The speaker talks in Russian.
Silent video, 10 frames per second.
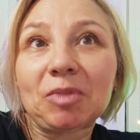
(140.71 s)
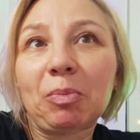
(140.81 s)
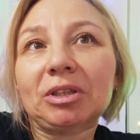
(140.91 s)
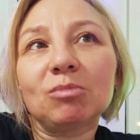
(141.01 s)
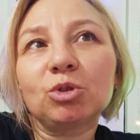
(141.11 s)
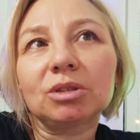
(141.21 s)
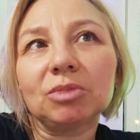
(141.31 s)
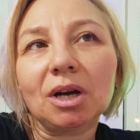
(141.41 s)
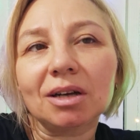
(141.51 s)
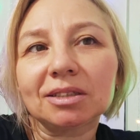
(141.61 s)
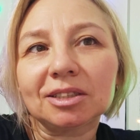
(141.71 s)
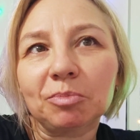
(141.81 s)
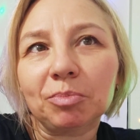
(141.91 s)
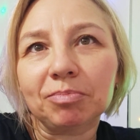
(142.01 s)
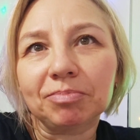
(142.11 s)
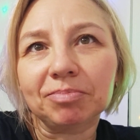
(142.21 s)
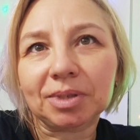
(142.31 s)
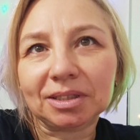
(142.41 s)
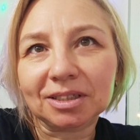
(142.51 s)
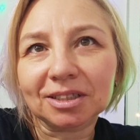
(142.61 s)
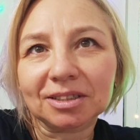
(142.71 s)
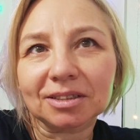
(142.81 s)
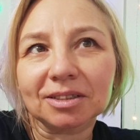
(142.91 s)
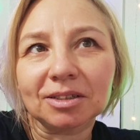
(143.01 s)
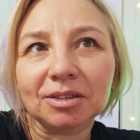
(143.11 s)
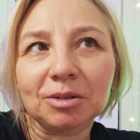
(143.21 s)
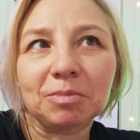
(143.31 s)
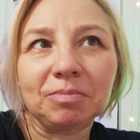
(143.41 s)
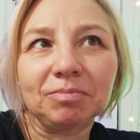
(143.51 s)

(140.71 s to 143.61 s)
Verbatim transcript: Потому что, мне кажется, процесс э,